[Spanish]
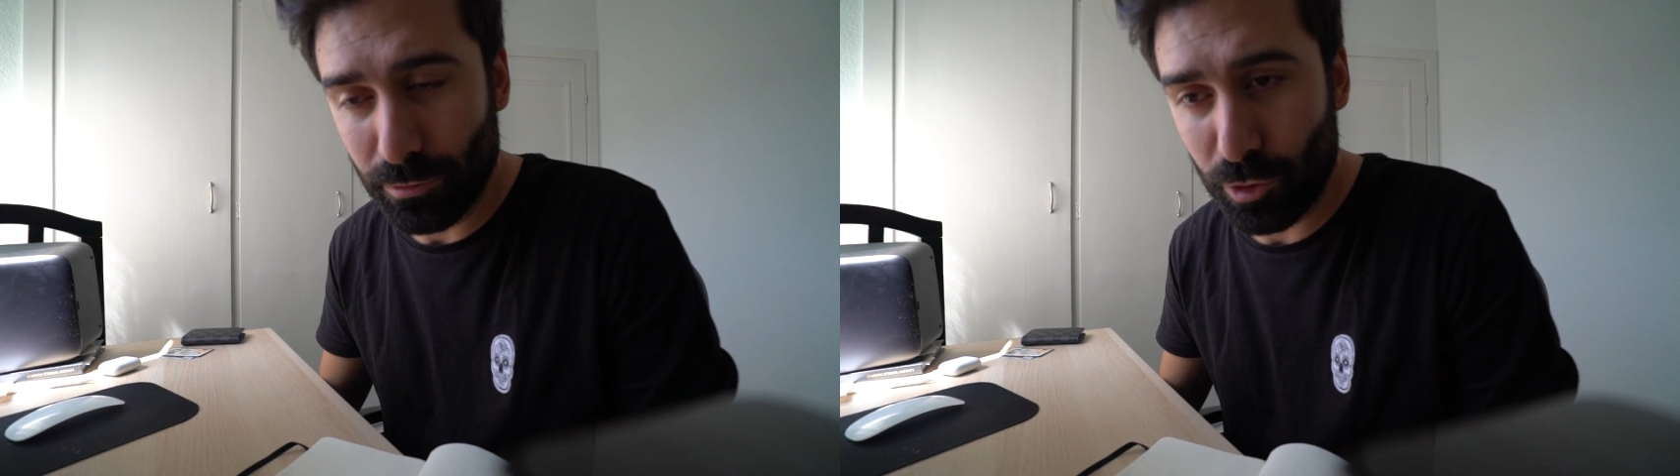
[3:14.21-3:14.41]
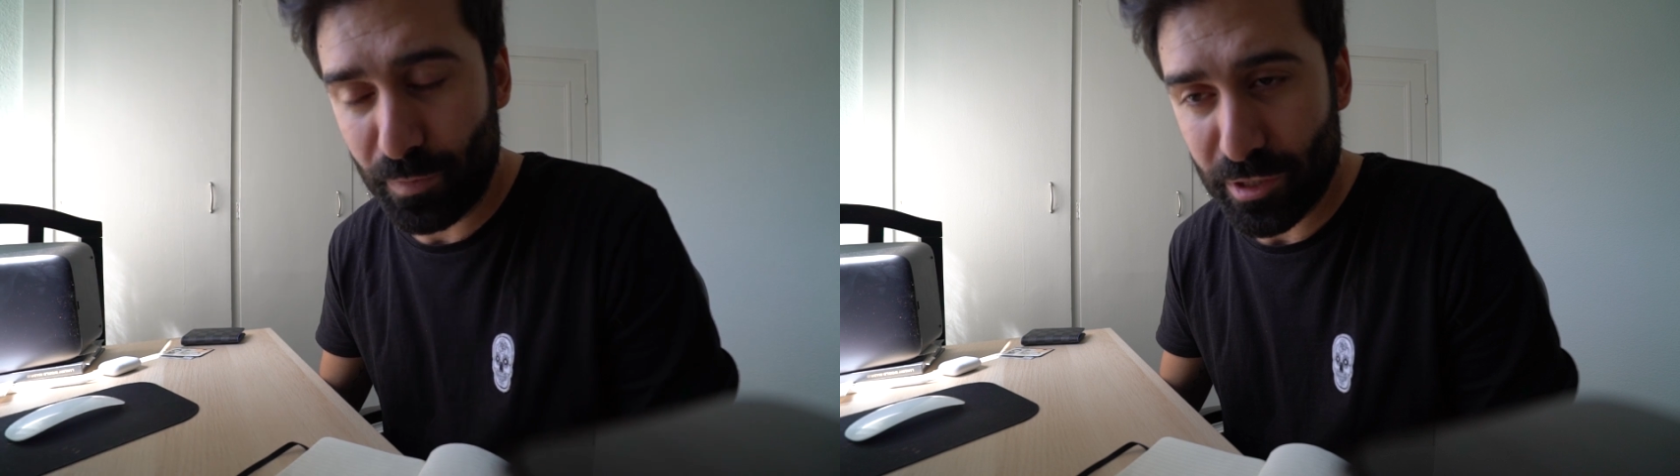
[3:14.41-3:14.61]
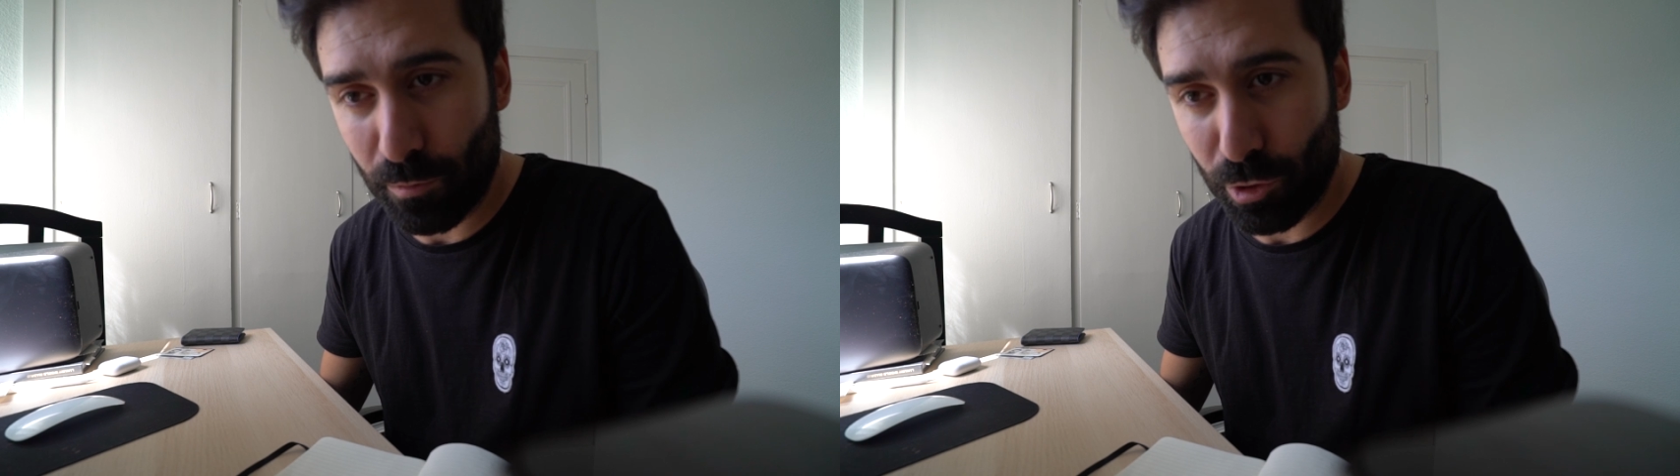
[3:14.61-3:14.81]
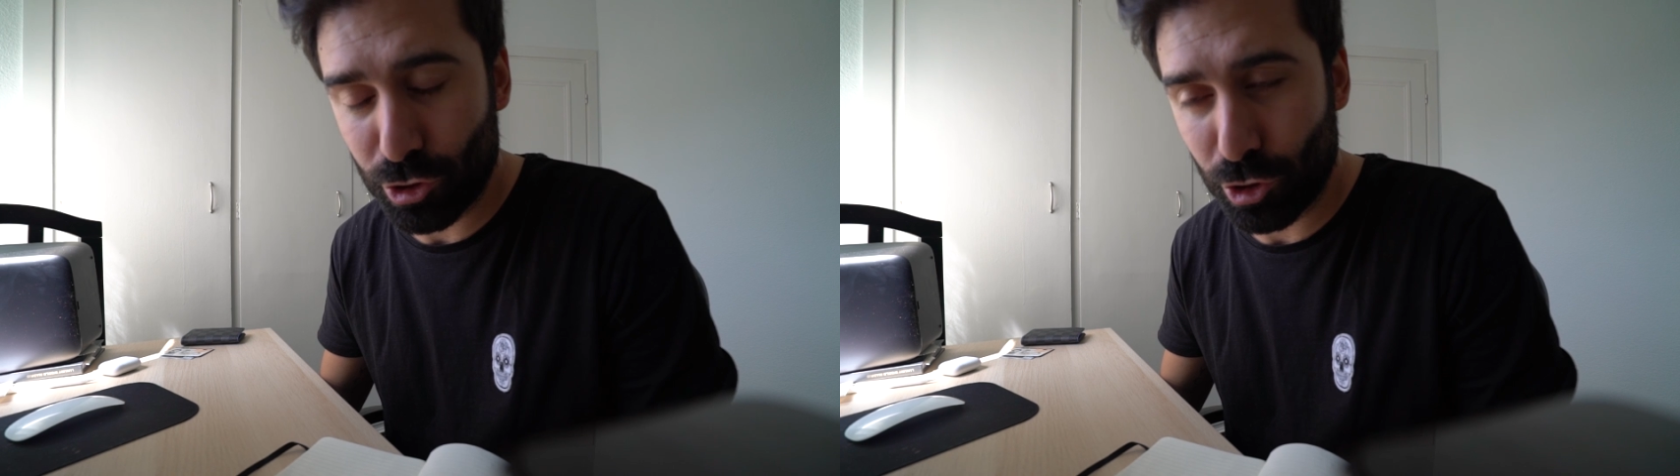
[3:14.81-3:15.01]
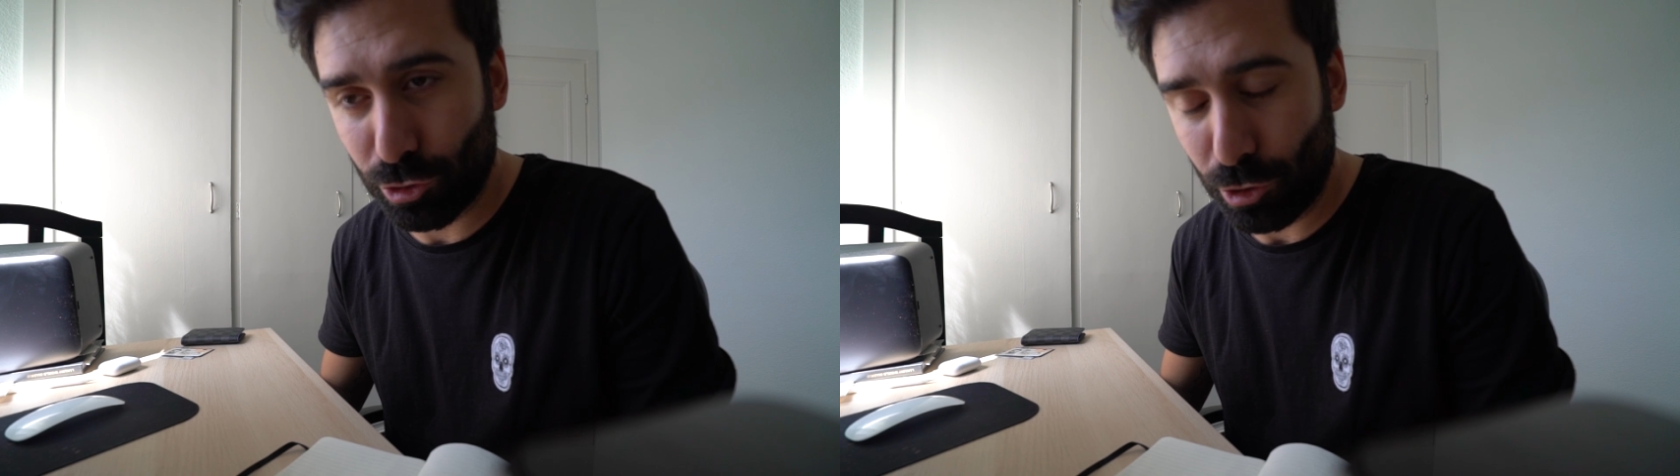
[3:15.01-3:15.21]
Yuppies somos
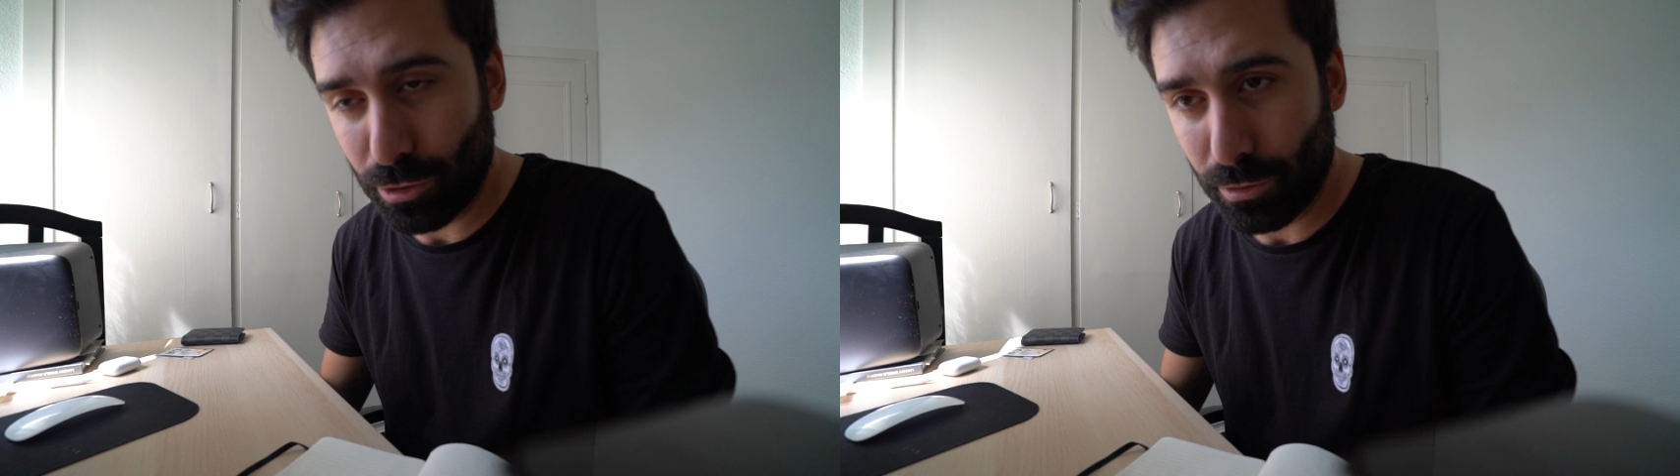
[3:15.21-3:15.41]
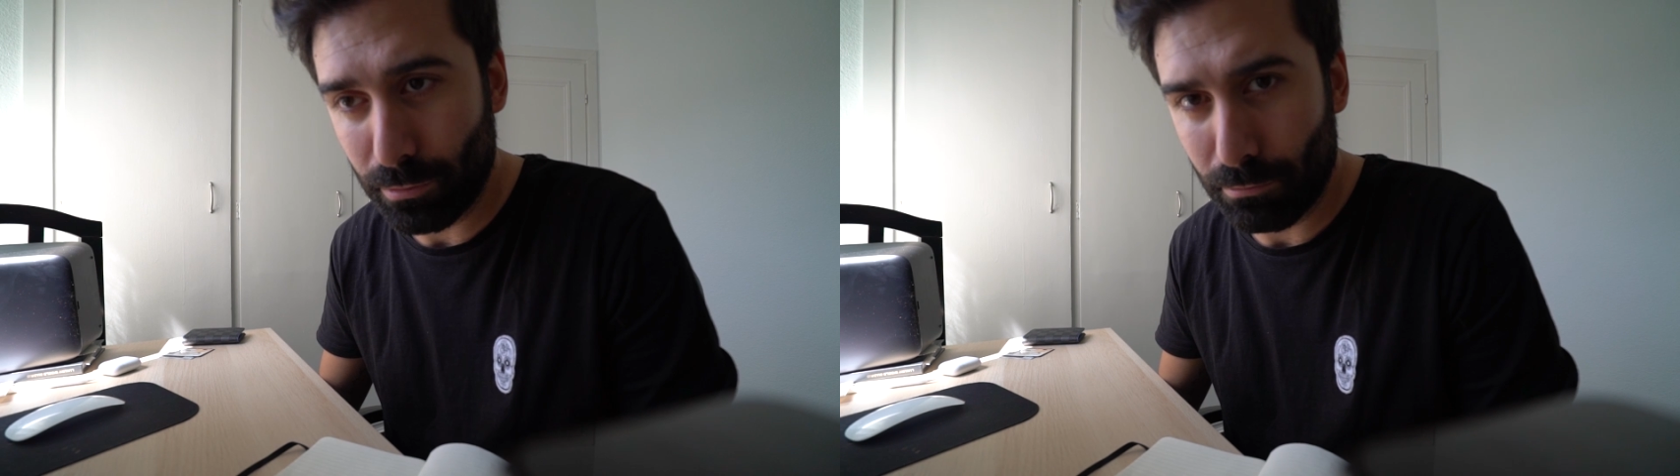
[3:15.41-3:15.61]
nosotros.